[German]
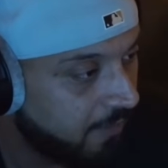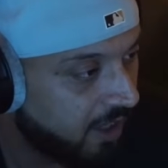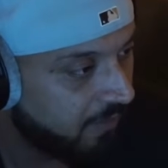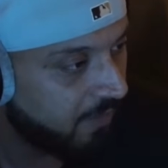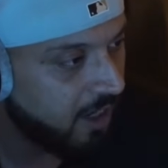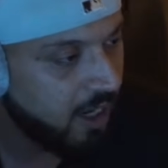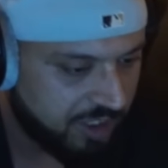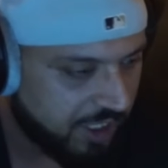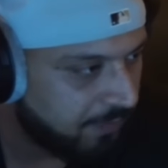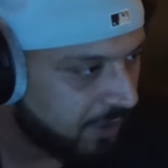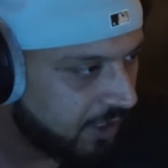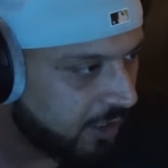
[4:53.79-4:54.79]
bleiben. Ich
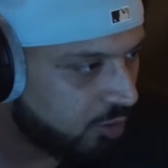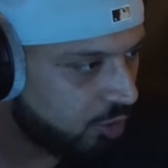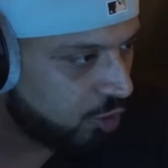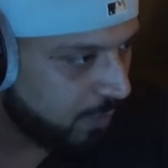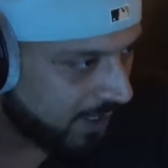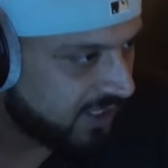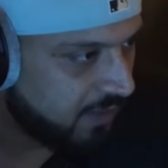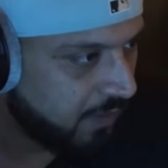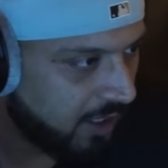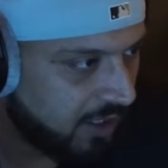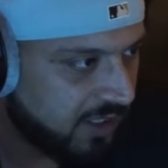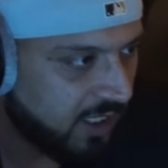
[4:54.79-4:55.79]
habe denen natürlich
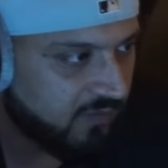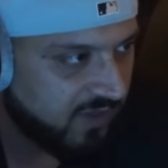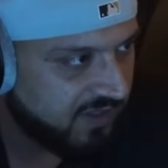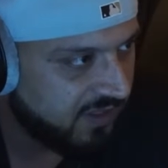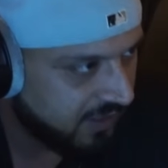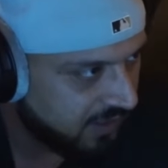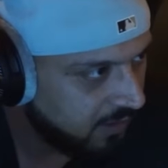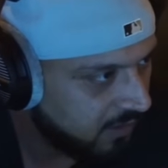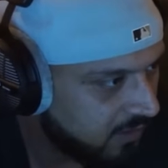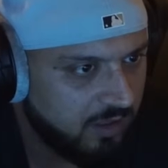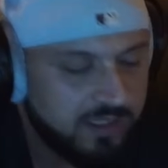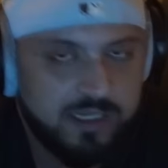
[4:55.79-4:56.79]
maximal gesagt, was sie
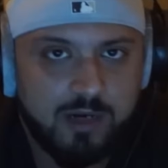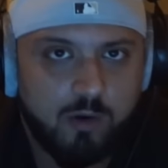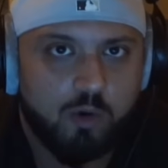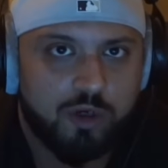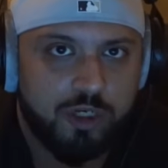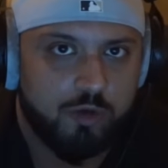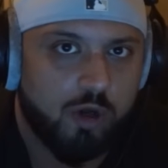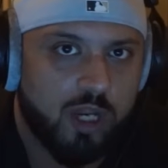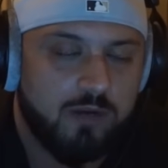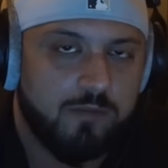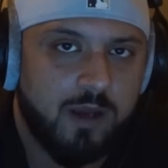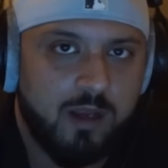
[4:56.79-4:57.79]
sind. Ich sag auch hier noch
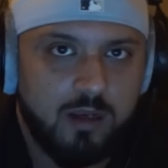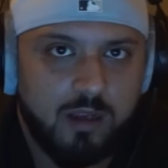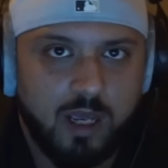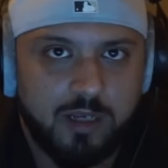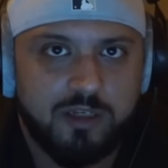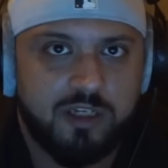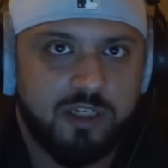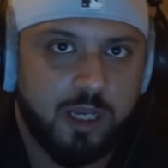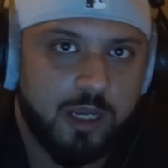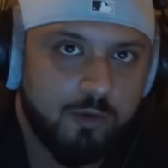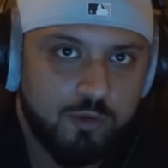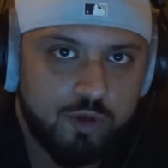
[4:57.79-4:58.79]
einmal an
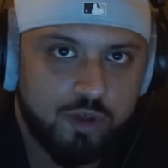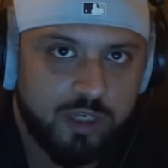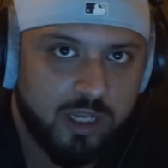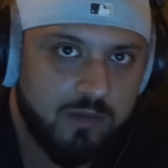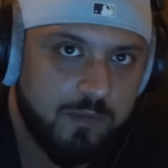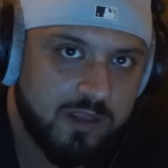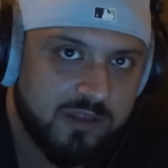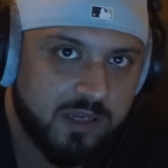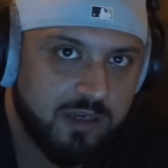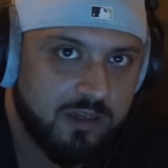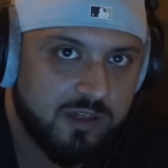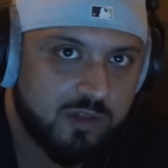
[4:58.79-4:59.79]
Kianusch, der immer in
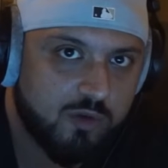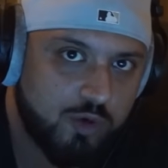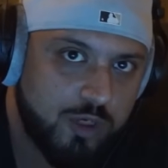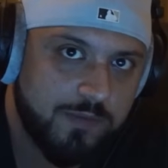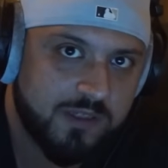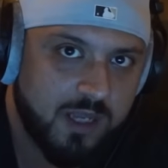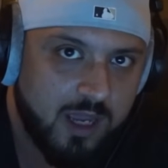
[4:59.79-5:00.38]
seinen Streams